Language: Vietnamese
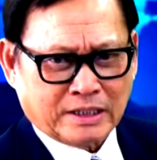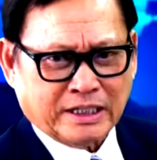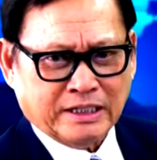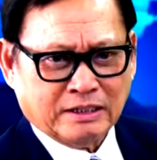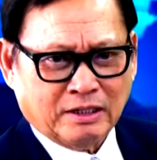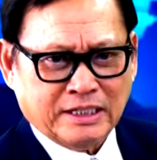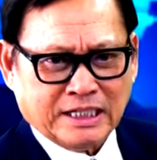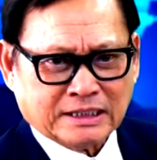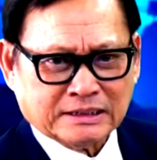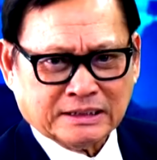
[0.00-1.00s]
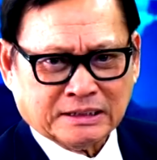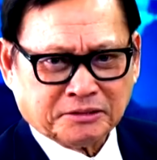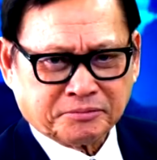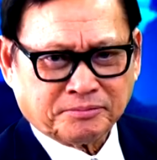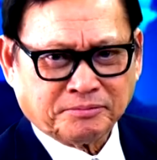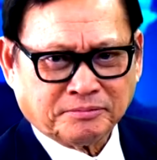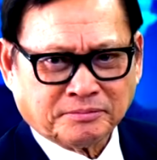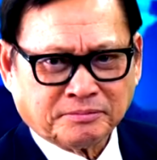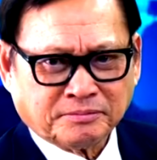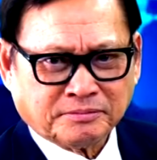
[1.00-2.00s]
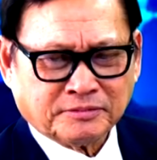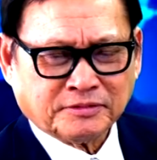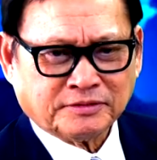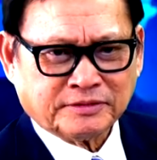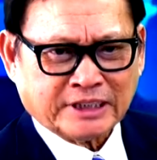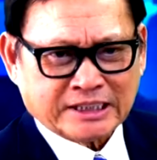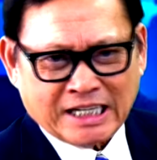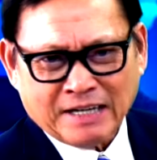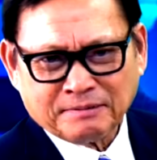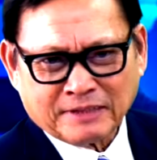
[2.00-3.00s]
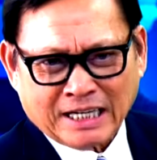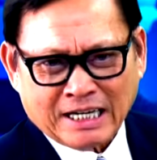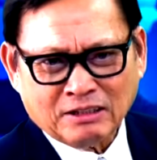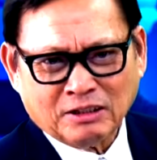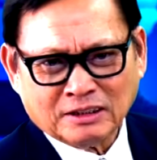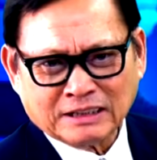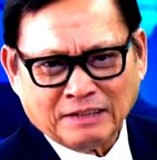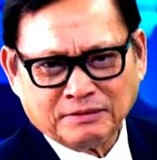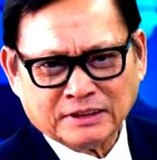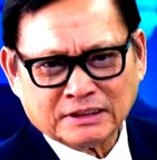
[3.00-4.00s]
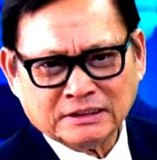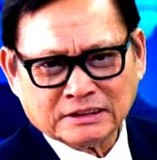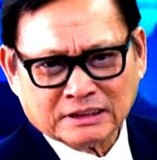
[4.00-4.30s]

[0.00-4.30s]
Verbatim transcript: Kỳ nói rằng uh, Việt Nam và Đài Loan đã vượt